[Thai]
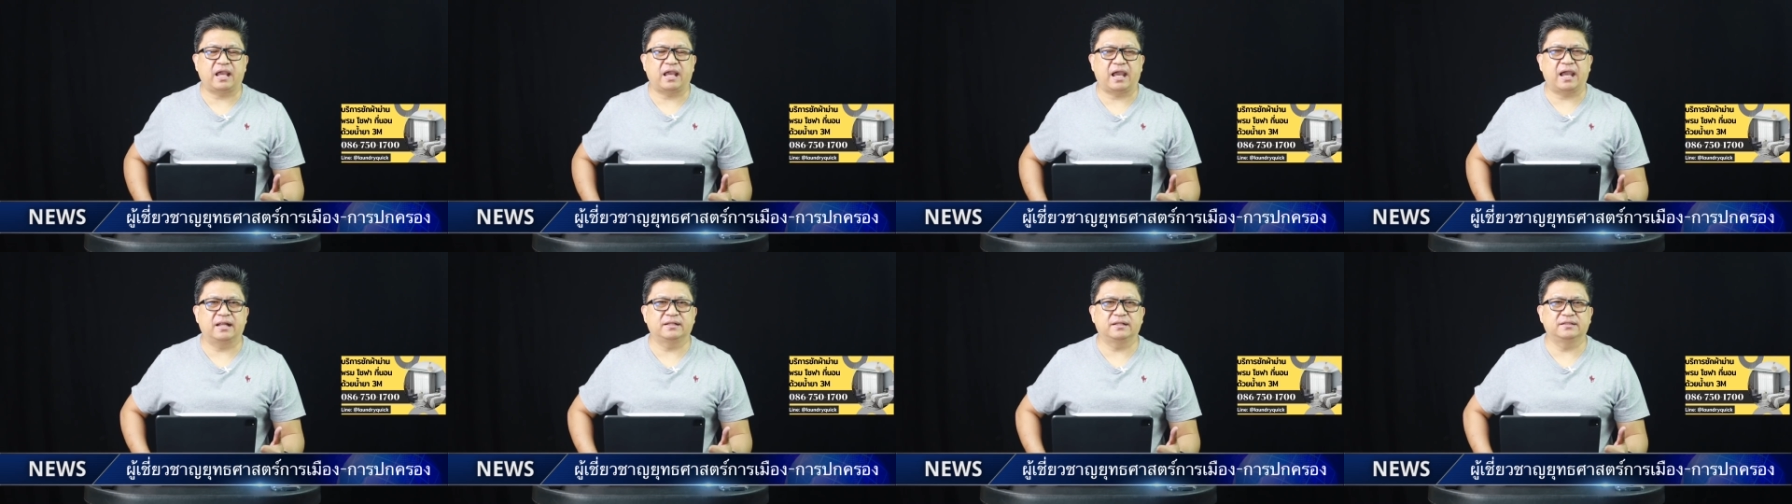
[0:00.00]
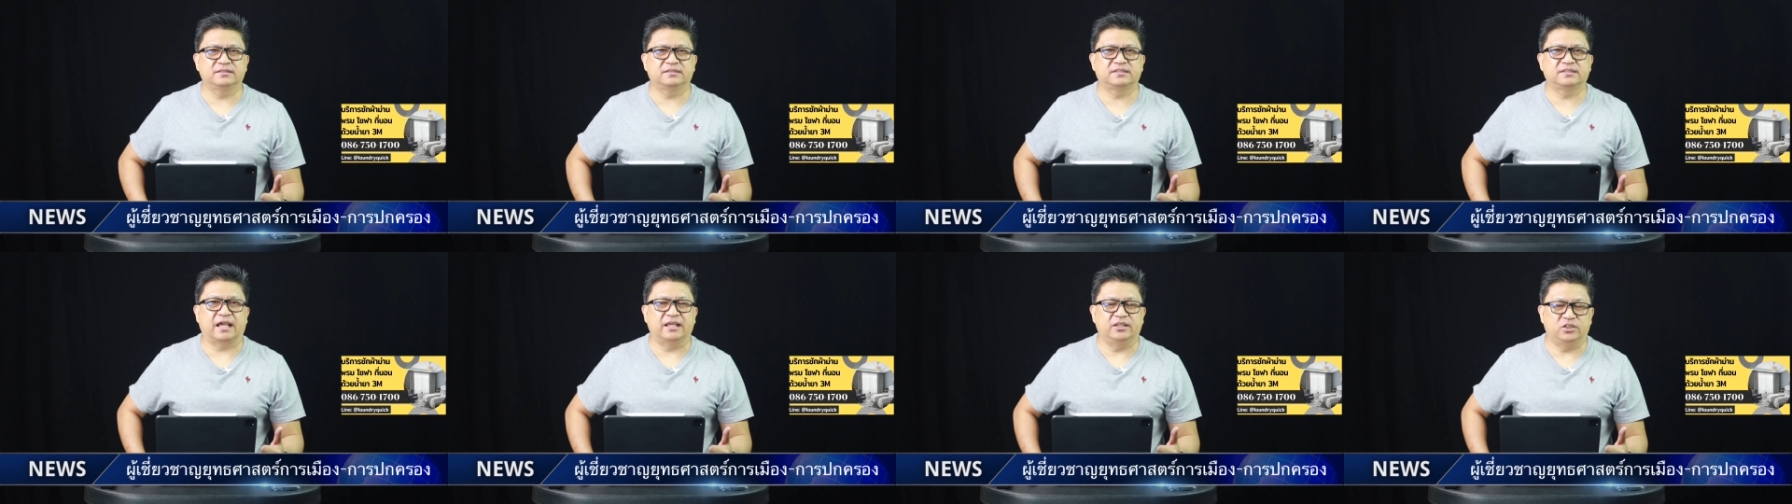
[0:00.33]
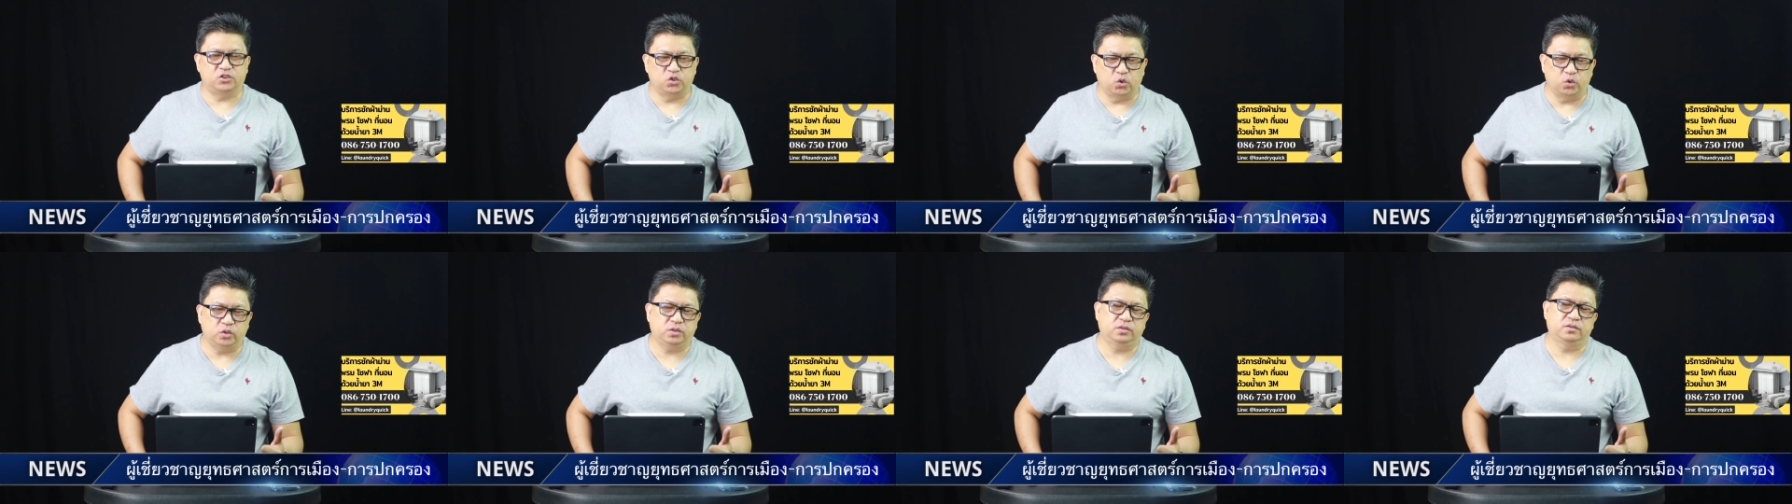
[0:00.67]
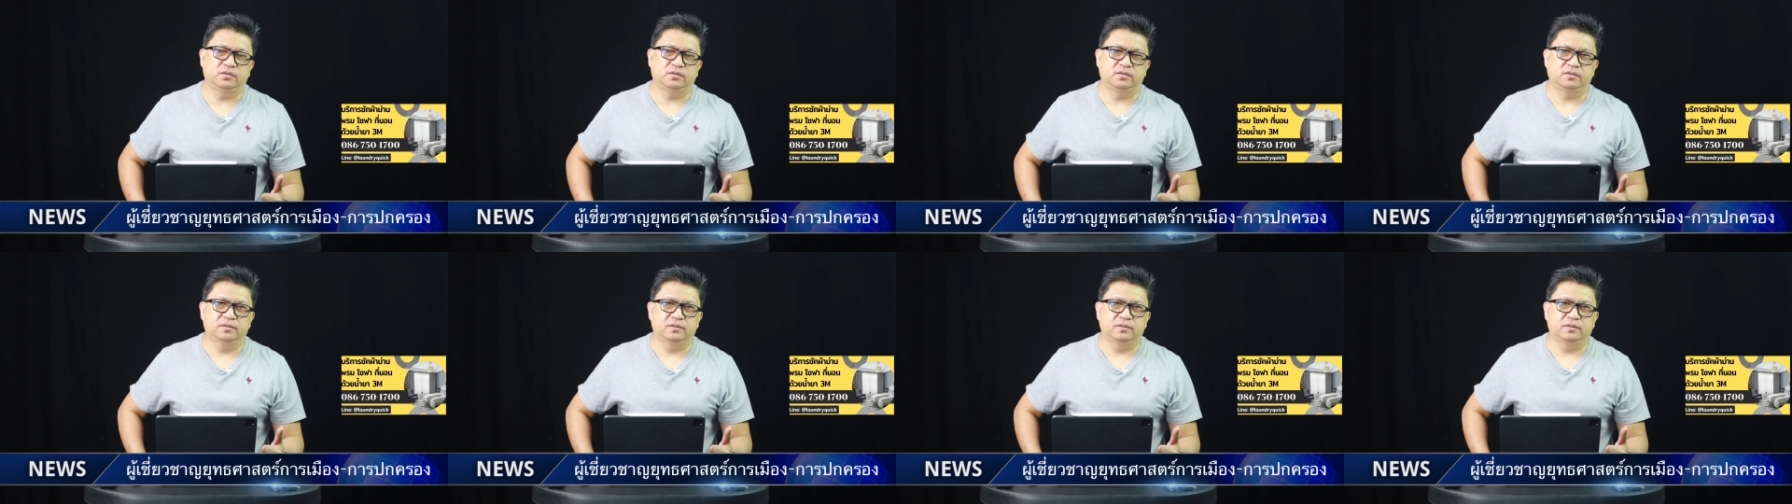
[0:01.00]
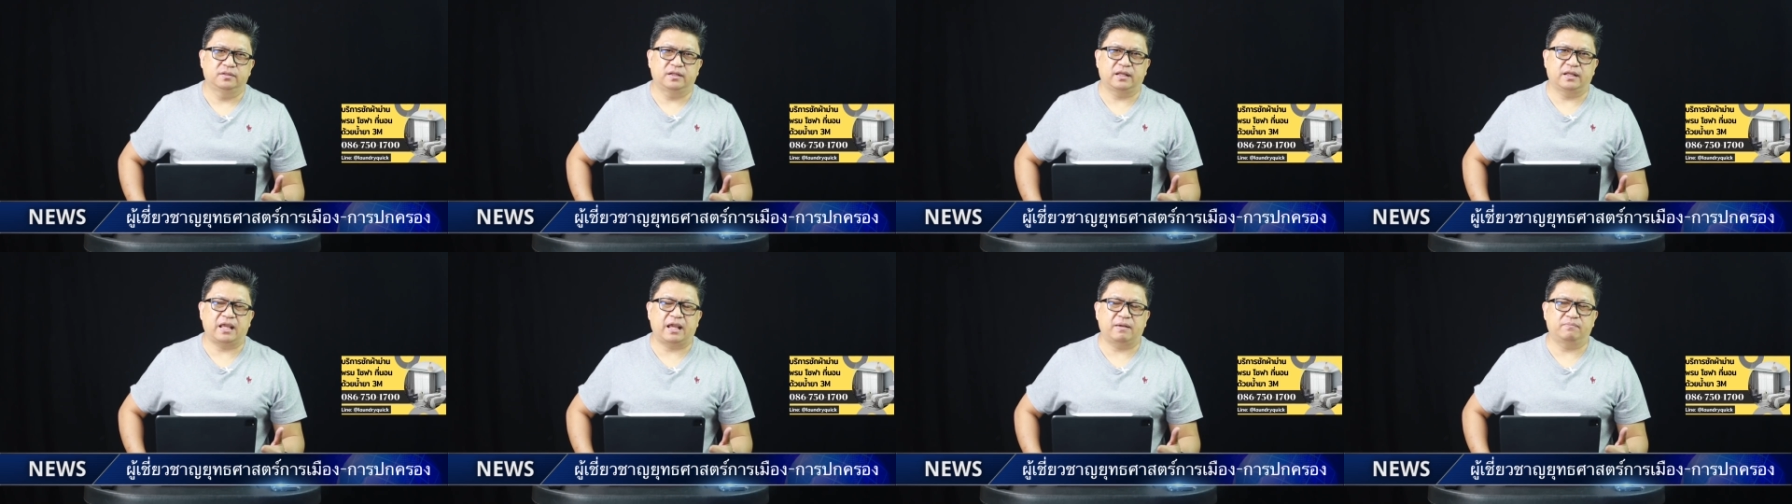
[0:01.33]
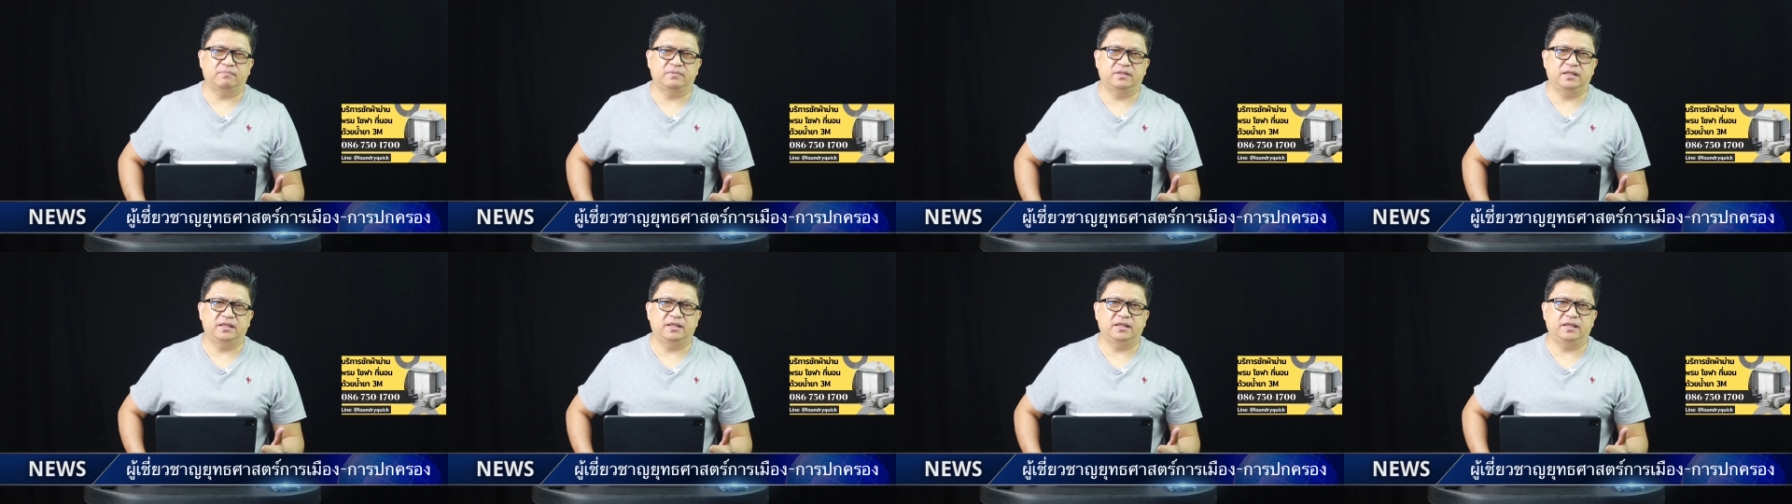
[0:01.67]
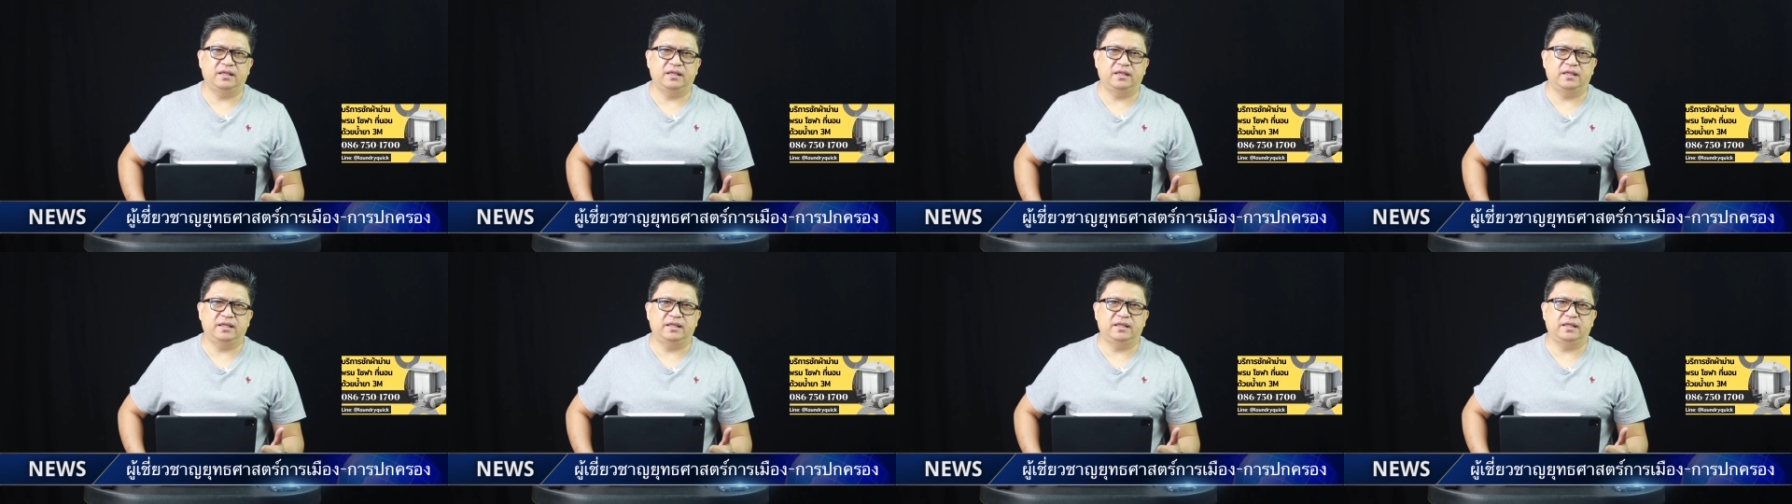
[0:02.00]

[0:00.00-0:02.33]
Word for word: การใส่ชุดนะครับที่